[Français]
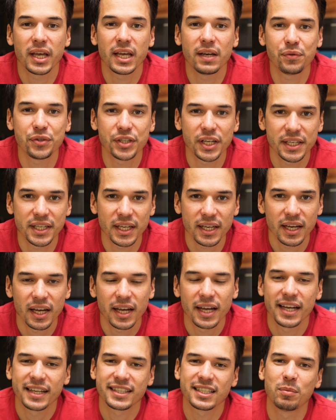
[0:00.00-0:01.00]
et vous a aidé,
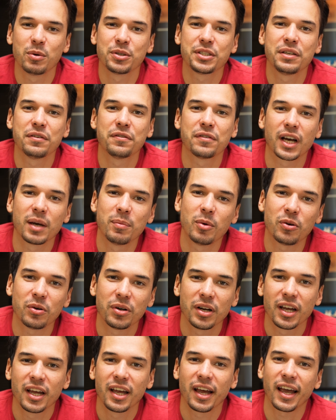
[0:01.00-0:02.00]
ça motive vraiment.